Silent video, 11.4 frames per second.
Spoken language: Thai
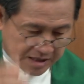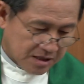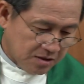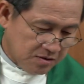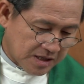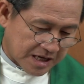
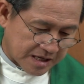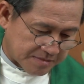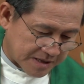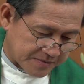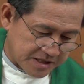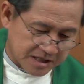เขาอ่านแบ
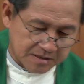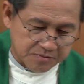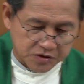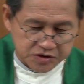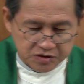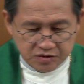บนี้ครับบ
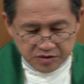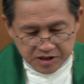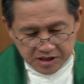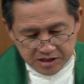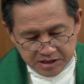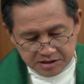ทสดุดี
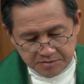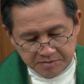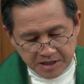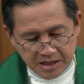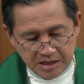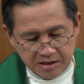ที่
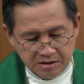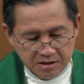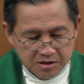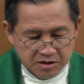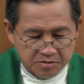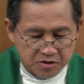
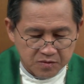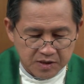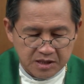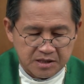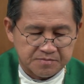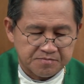15ขาบอกว่า